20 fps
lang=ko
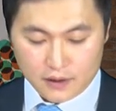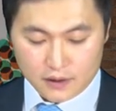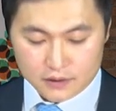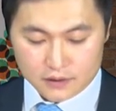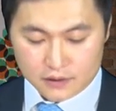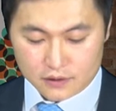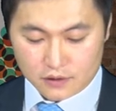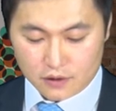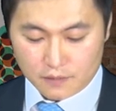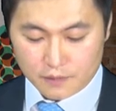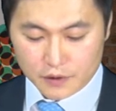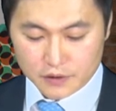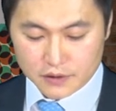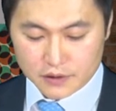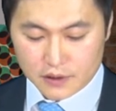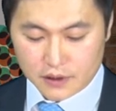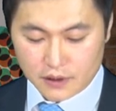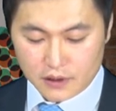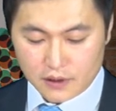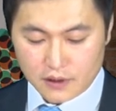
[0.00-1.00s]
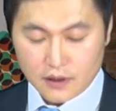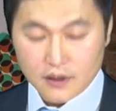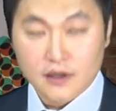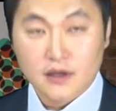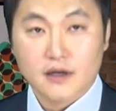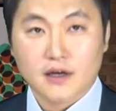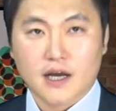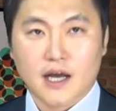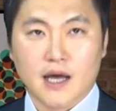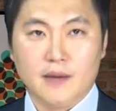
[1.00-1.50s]
자, 첫 번째,
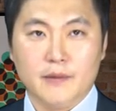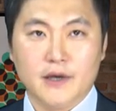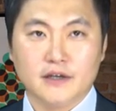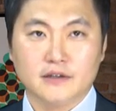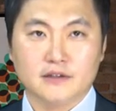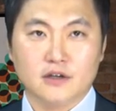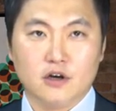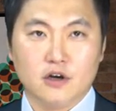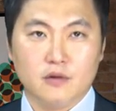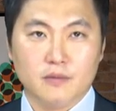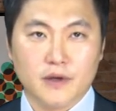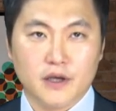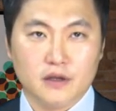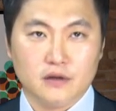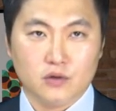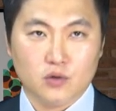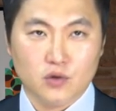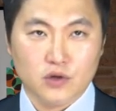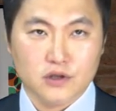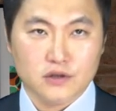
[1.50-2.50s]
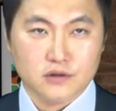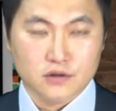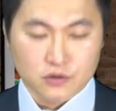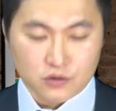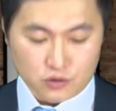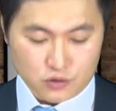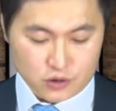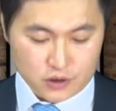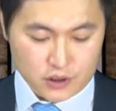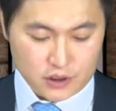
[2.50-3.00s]
가맹사업의
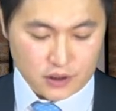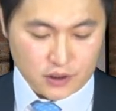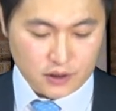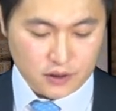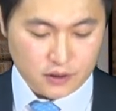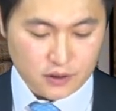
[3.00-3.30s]
통일성 유지.